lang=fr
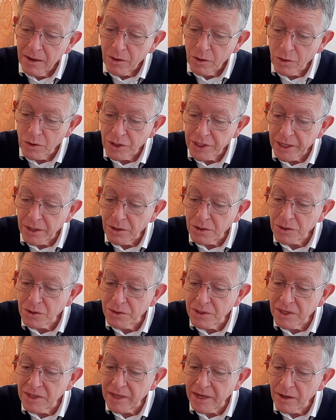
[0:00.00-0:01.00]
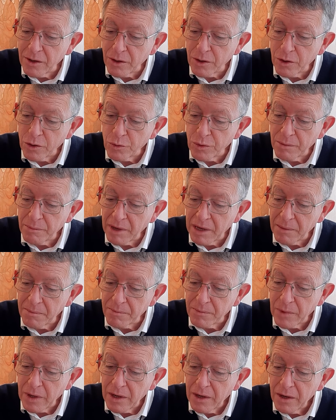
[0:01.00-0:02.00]
Le gérant se dit alors en lui-même,
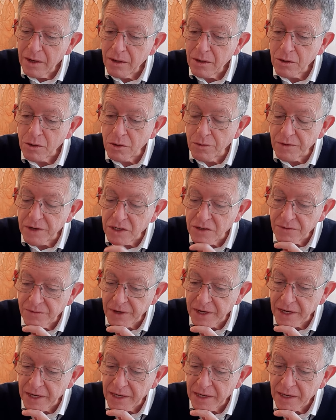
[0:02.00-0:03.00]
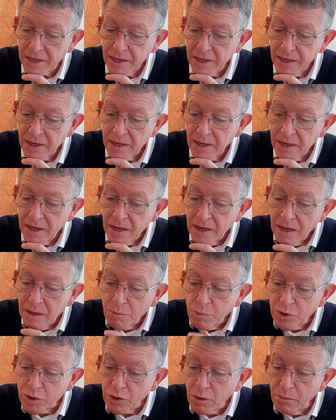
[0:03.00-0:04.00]
Que vais-je faire
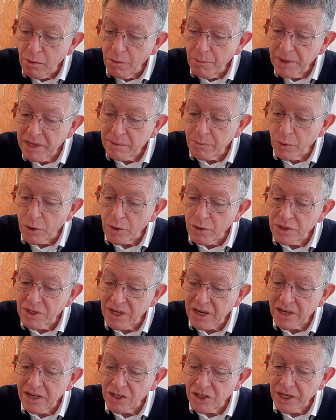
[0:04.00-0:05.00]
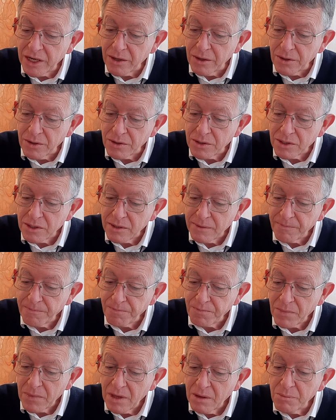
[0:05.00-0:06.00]
Puisque mon maître me retire la gérance.
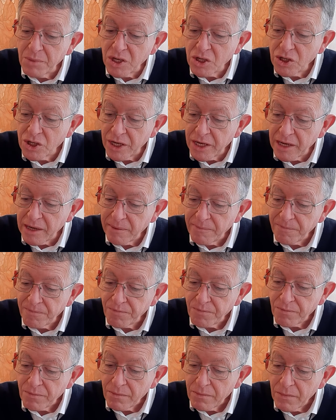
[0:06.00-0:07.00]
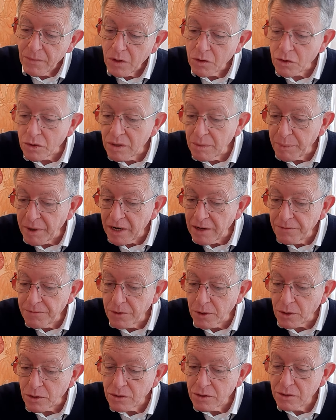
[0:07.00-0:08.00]
Bêcher J'en ai pas la
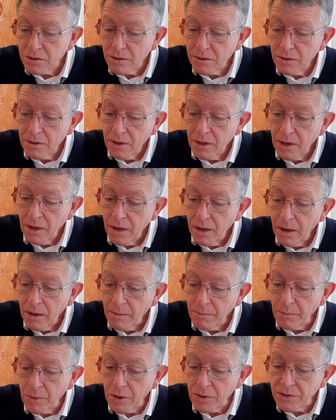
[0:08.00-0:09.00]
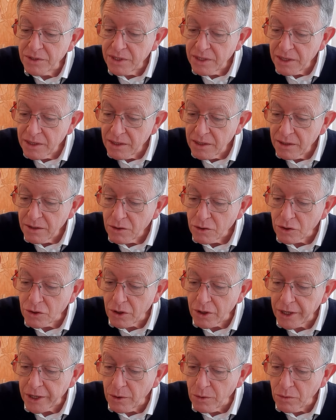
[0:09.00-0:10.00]
force. Mendier,
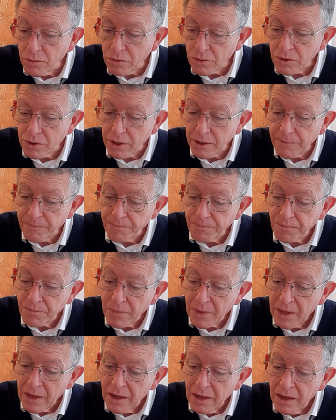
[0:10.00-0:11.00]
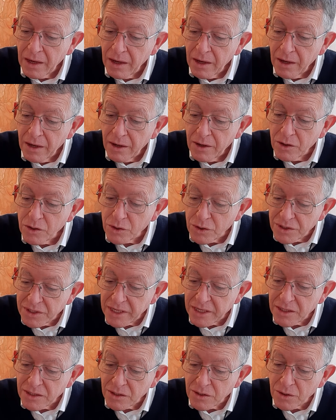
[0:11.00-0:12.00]
j'aurai honte je
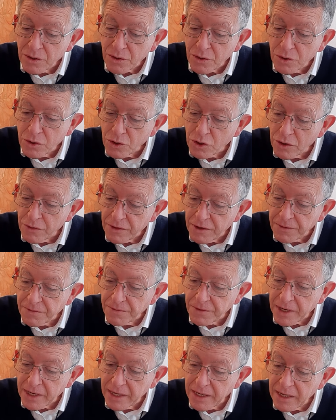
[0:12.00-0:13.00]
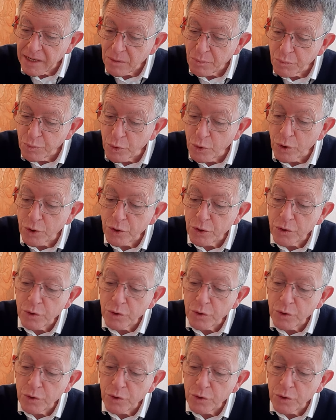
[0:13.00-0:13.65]
sais ce que je vais faire pour